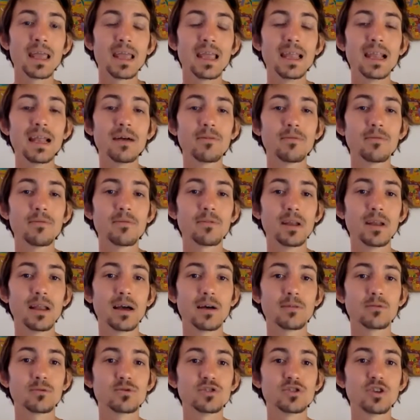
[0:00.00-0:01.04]
es la,
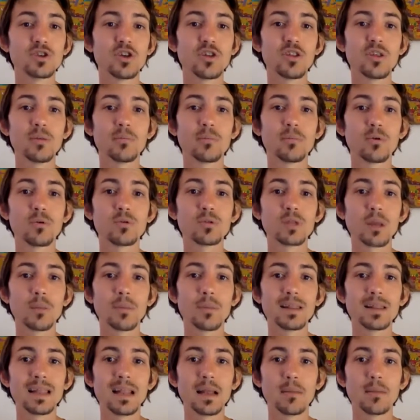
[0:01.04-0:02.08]
la función de
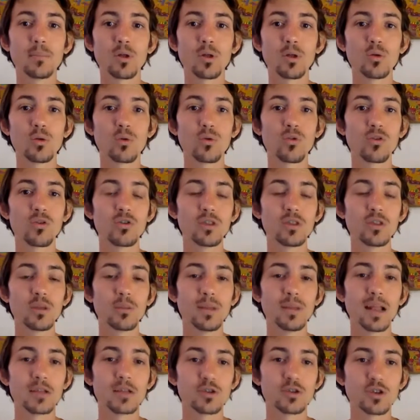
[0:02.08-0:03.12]
justamente la producción de
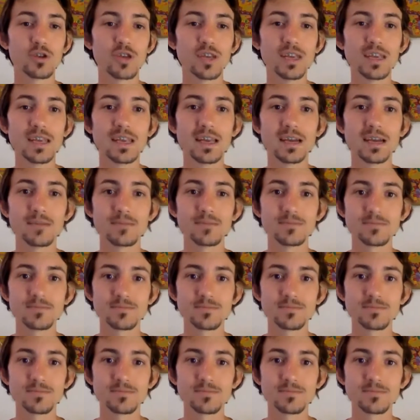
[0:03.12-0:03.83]
melatonina